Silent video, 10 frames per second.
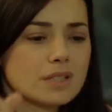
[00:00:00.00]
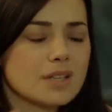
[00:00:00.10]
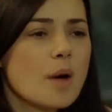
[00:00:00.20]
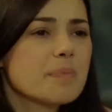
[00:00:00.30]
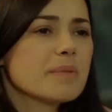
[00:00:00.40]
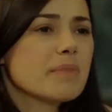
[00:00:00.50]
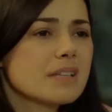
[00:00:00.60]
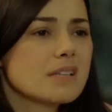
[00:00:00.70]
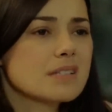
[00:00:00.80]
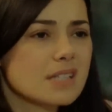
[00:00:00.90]
Ne yapayım
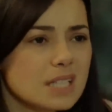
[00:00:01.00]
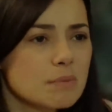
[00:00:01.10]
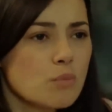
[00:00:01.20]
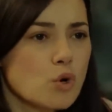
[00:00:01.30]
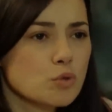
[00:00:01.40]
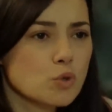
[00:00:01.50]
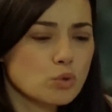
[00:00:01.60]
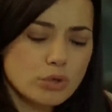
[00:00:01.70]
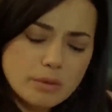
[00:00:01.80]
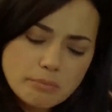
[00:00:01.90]
be? Senin gibi boş boş
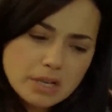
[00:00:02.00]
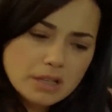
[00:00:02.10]
oturayım mı?